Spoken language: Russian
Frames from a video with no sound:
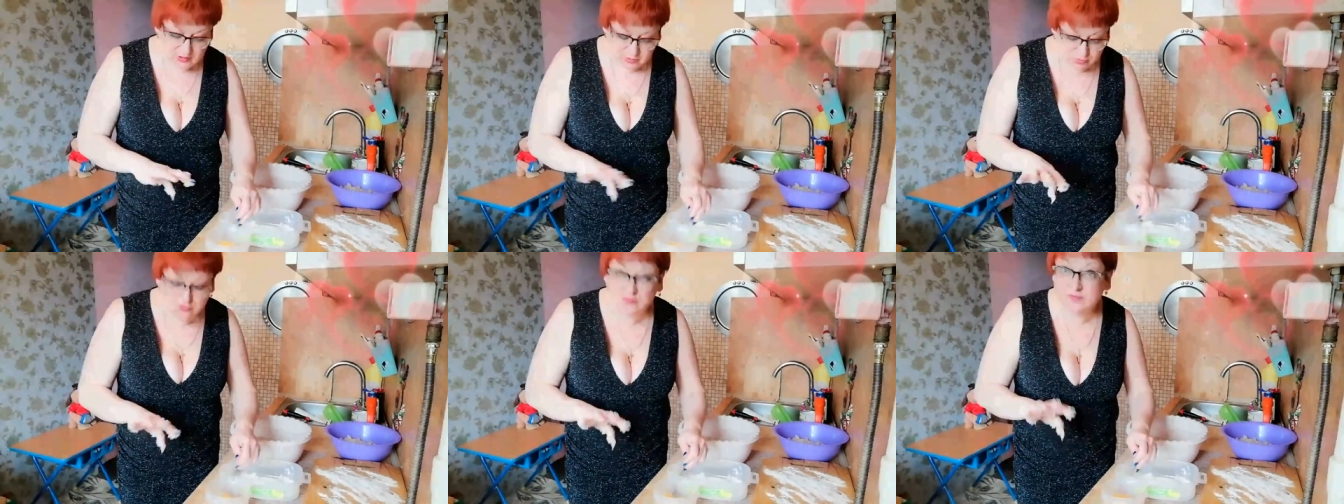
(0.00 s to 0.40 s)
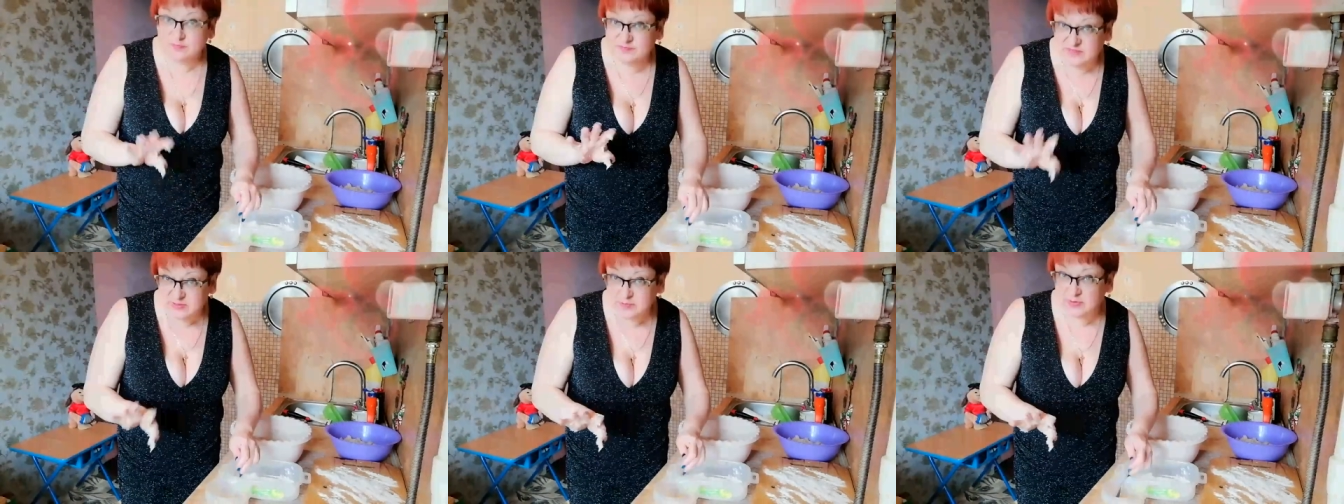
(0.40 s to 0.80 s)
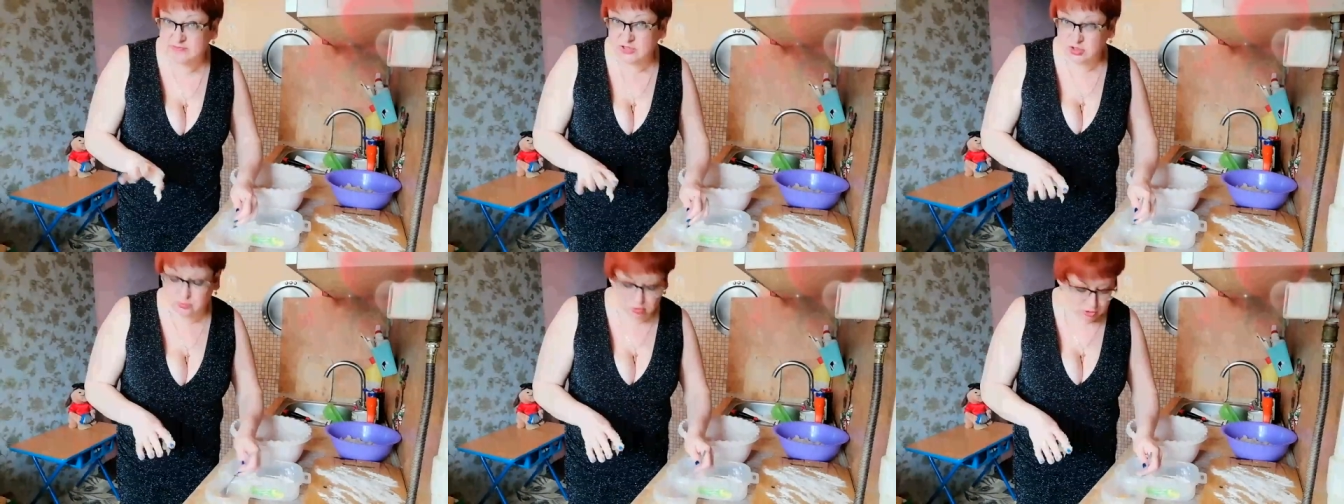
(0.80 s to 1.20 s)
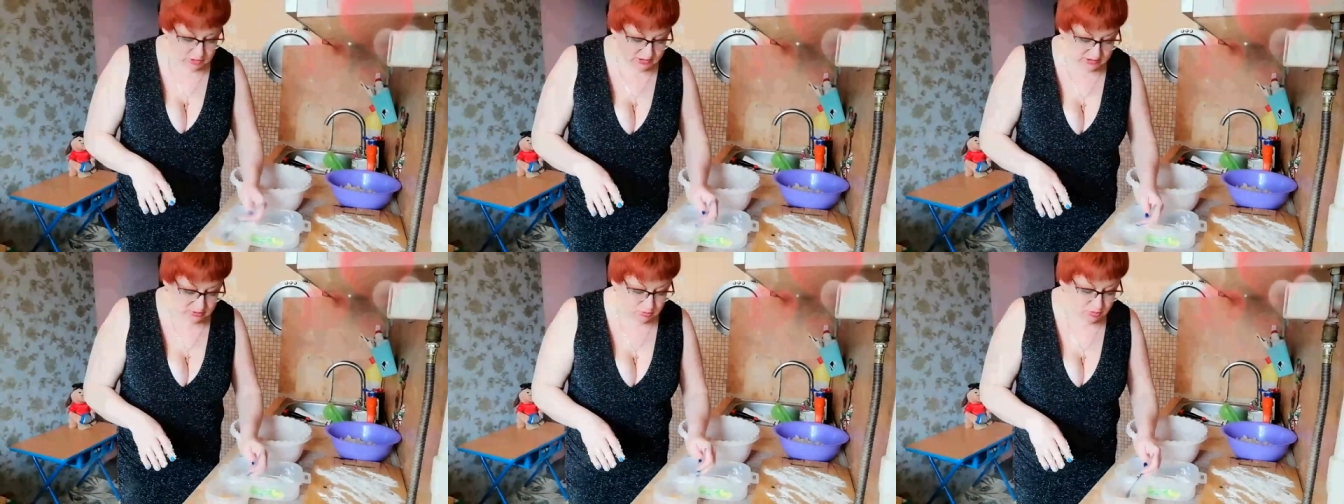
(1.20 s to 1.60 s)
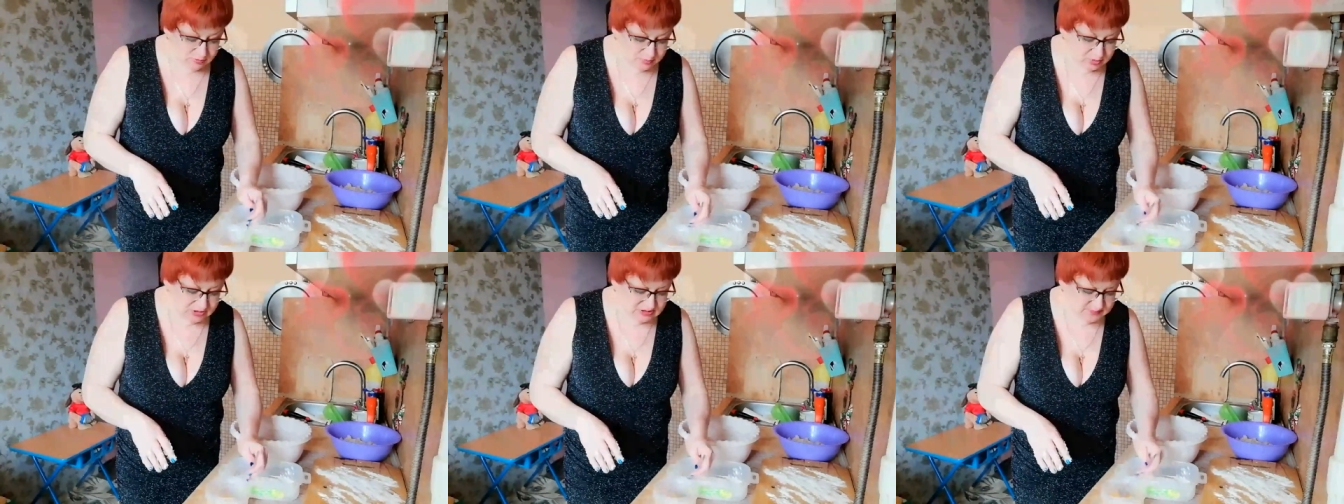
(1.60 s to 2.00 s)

ну, по, по вашему желанию, любые